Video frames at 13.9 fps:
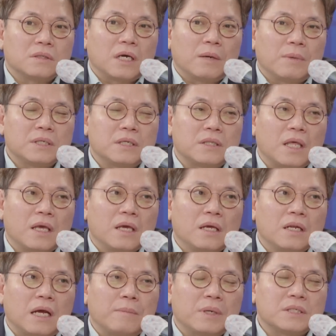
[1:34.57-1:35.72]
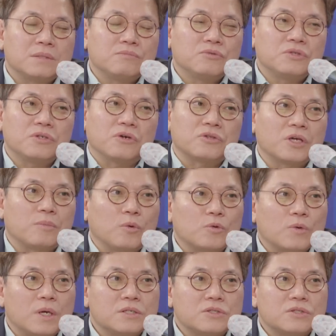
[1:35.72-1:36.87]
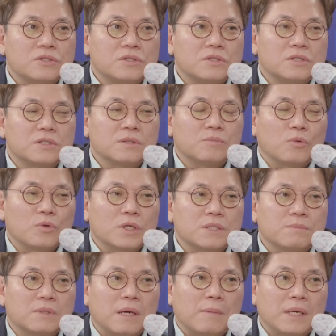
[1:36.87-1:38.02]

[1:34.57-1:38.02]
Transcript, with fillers: 아마 이제 내일 아마 신문들이 어떻게 보도할지는 모르겠습니다.